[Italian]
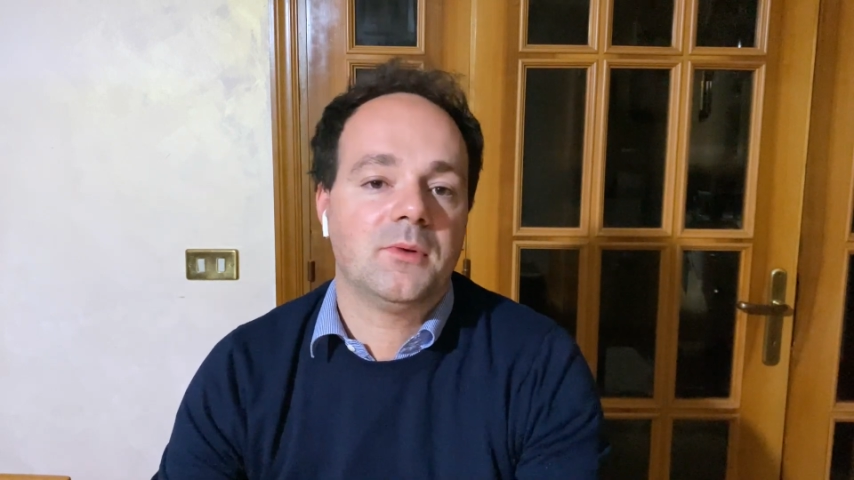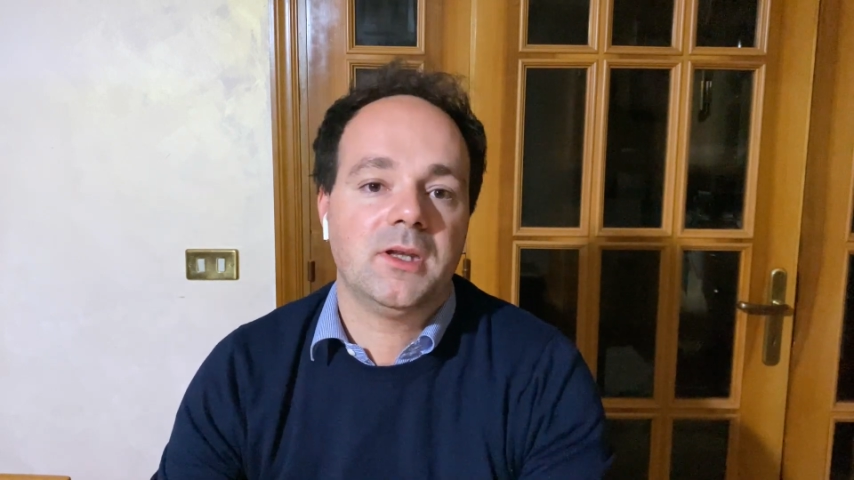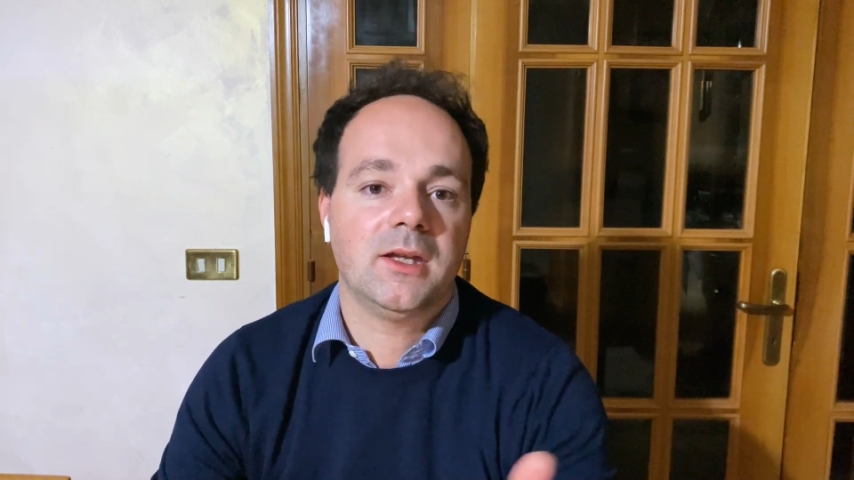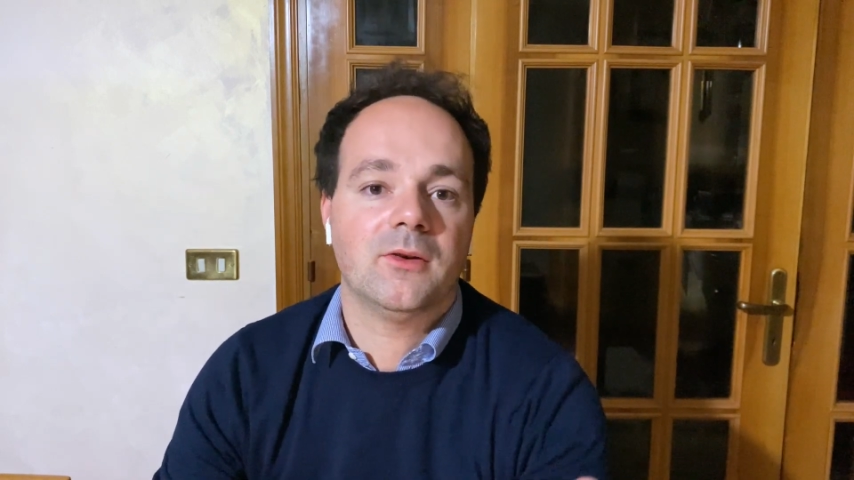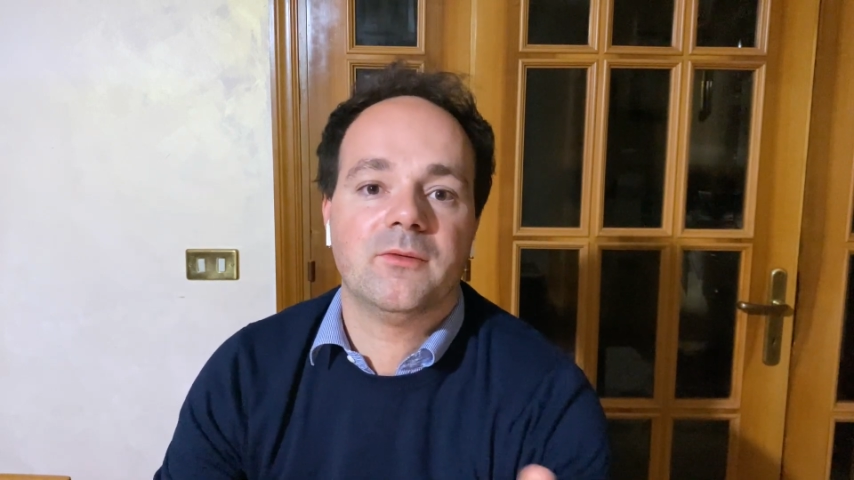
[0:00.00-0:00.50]

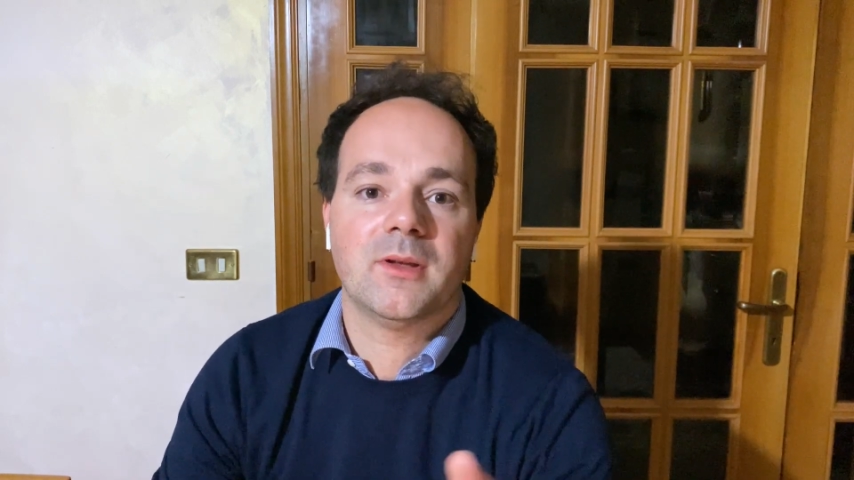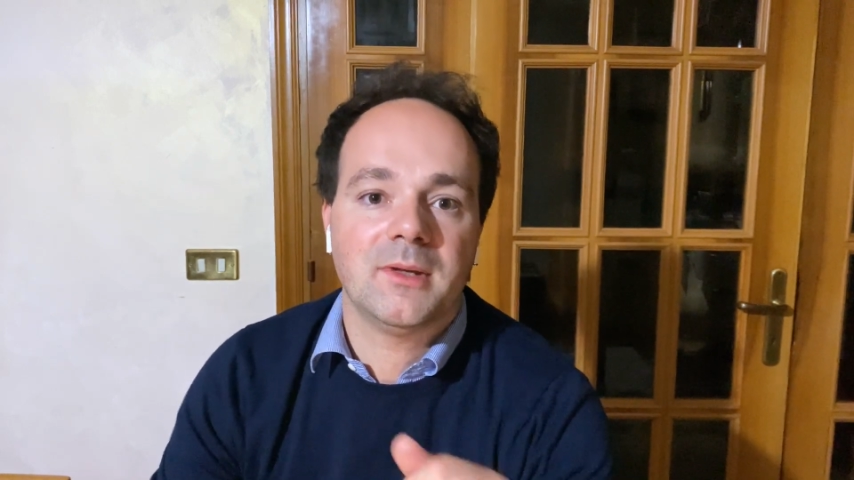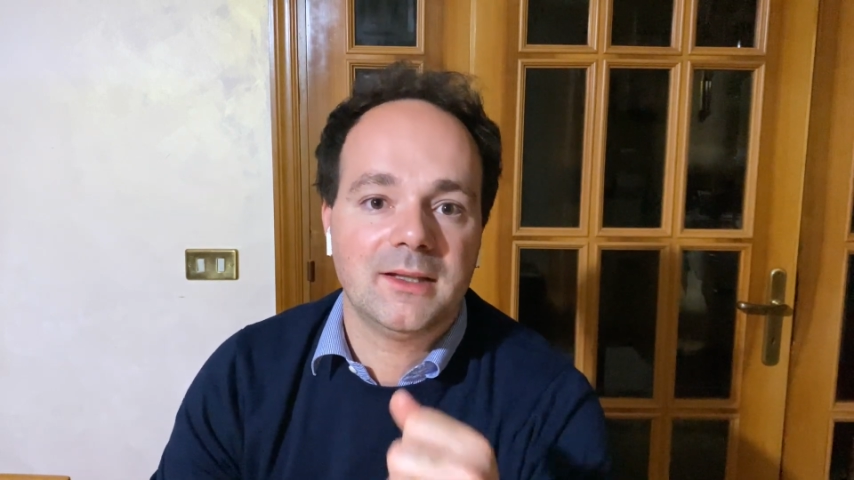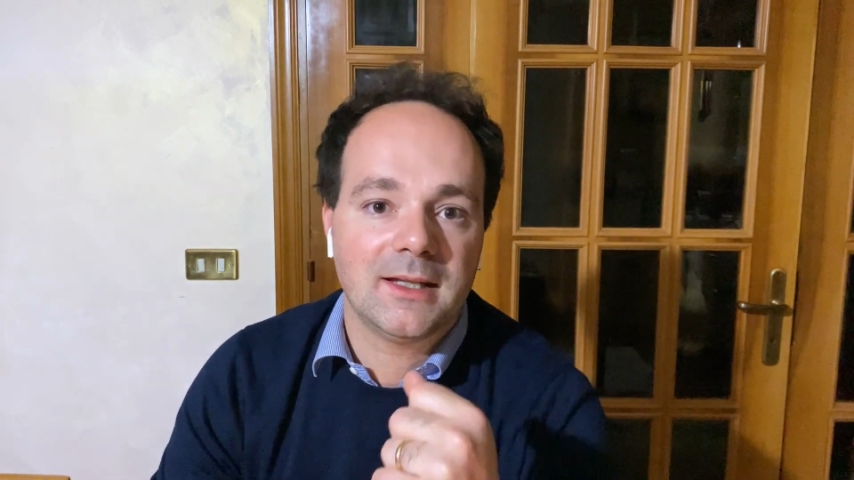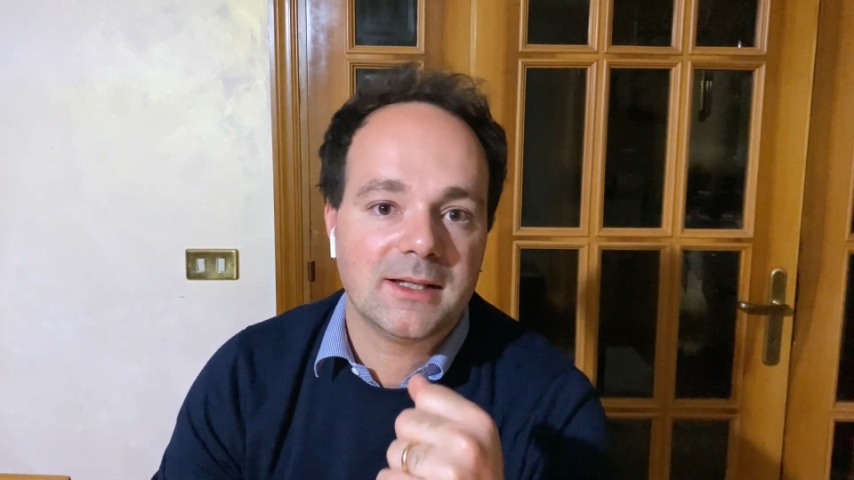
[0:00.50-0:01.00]
quindi
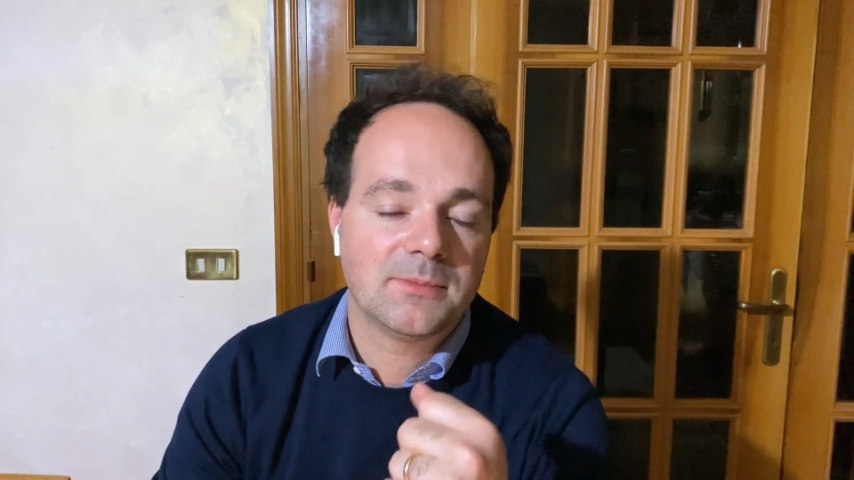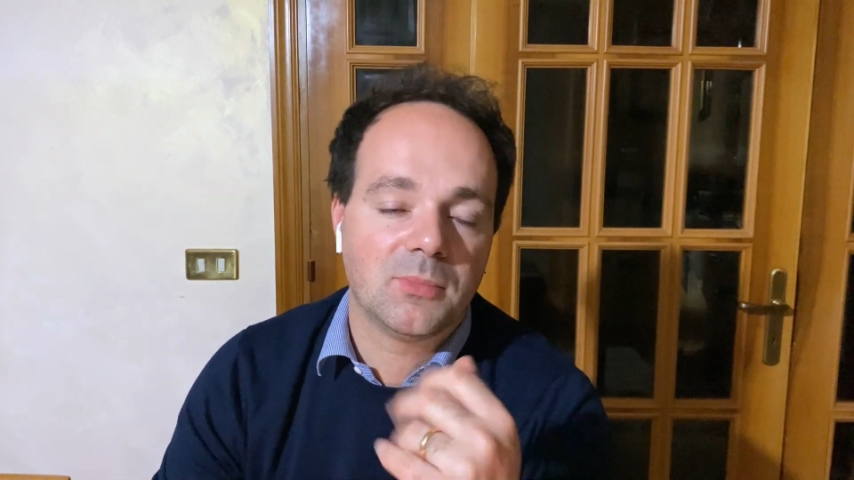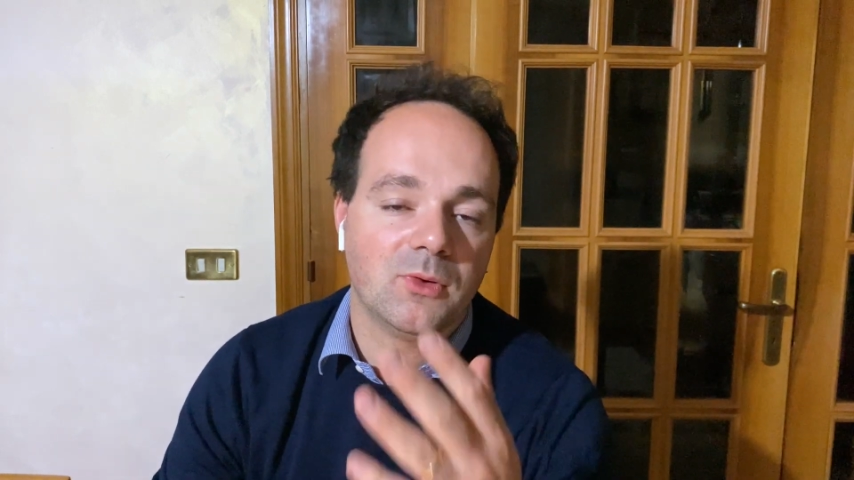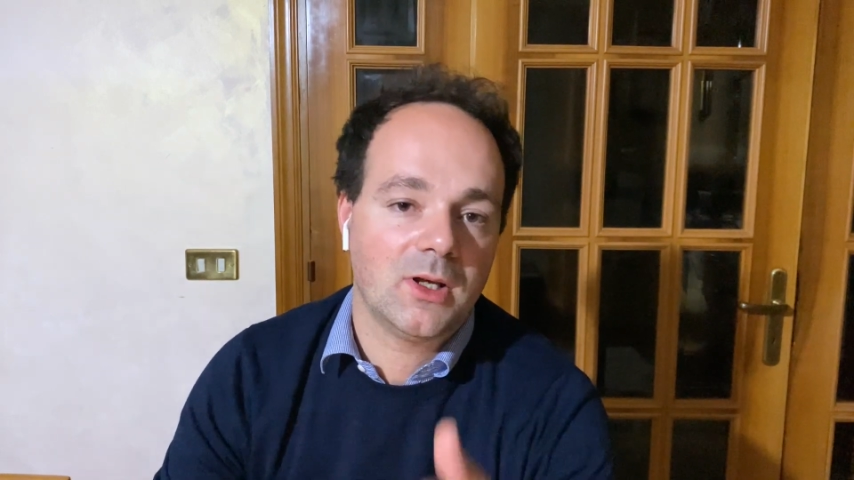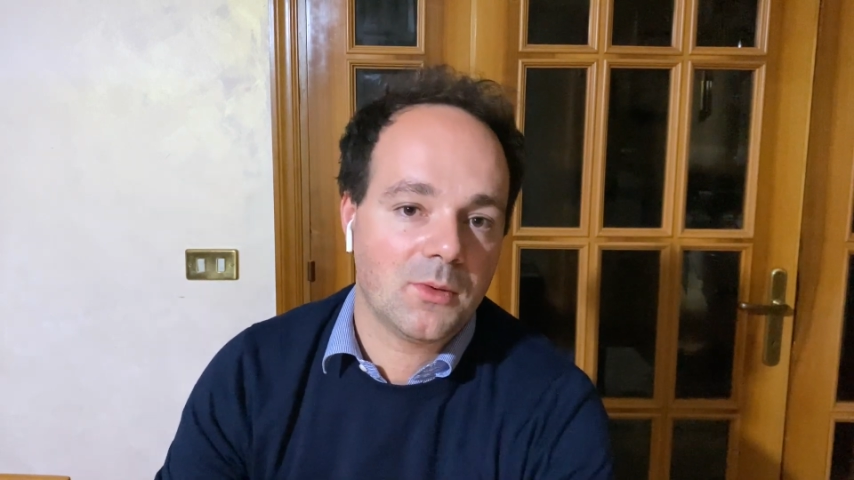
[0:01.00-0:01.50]
ovviamente risponde